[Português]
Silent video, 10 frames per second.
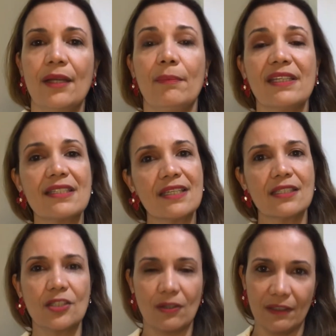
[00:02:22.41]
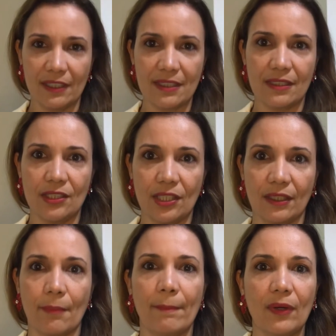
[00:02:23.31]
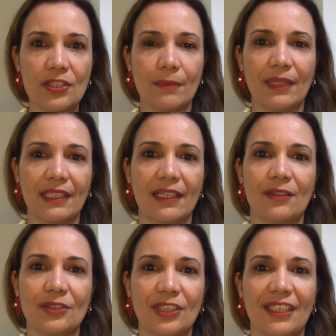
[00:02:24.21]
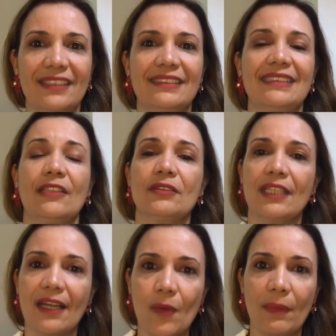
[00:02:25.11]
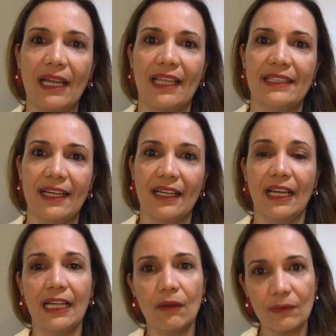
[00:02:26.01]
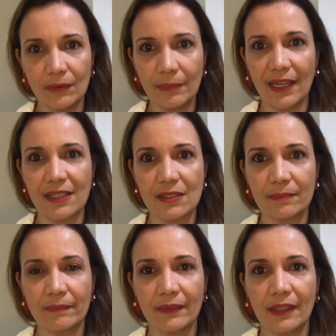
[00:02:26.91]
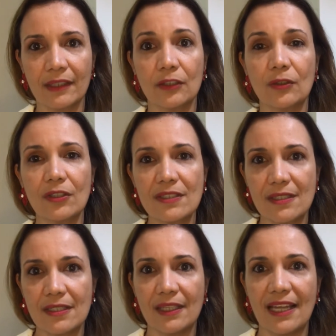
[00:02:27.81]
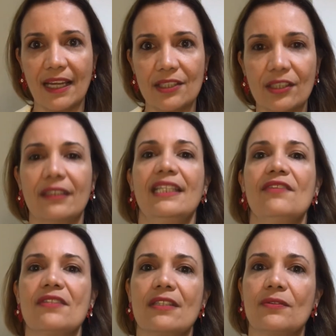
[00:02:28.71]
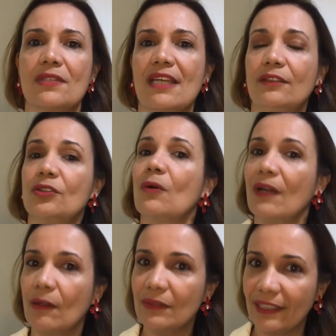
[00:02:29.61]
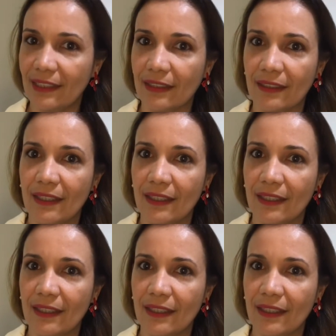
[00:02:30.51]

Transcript: Presença de clorexidina pode amarelar os dentes e alterar o paladar a longo prazo. Toxicidade deve ser usados com cautela.